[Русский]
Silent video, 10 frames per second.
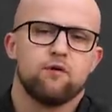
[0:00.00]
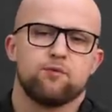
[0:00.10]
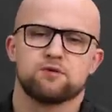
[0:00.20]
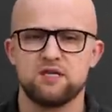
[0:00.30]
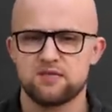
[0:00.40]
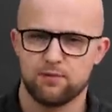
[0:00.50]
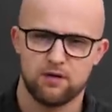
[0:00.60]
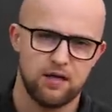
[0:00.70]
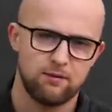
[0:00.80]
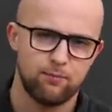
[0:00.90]
выпускниц
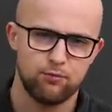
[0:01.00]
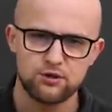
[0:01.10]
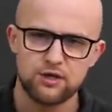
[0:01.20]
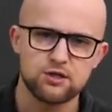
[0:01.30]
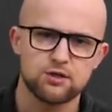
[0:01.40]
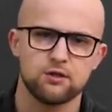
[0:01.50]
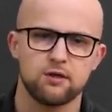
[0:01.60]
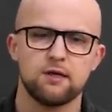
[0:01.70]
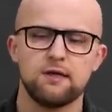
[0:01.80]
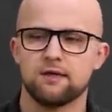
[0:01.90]
программы «Путь
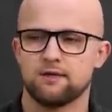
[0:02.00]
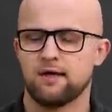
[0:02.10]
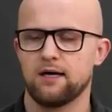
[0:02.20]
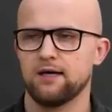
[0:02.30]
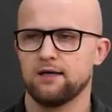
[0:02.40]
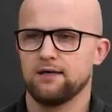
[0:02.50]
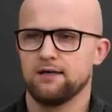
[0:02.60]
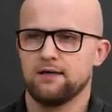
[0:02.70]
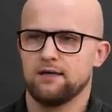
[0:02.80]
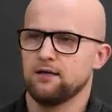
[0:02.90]
женщины», да,
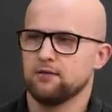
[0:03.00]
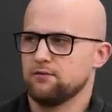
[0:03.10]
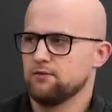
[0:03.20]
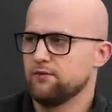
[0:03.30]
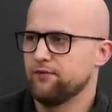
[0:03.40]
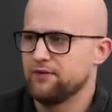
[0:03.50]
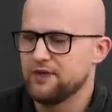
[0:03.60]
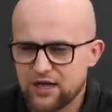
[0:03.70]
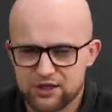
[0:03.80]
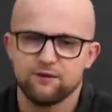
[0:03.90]
и
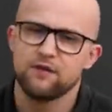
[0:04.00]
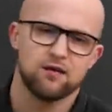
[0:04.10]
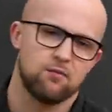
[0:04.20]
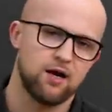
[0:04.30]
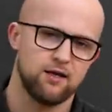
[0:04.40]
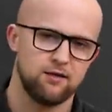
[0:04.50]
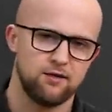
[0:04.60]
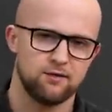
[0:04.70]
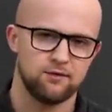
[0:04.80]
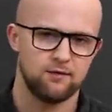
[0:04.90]
даже в Германии,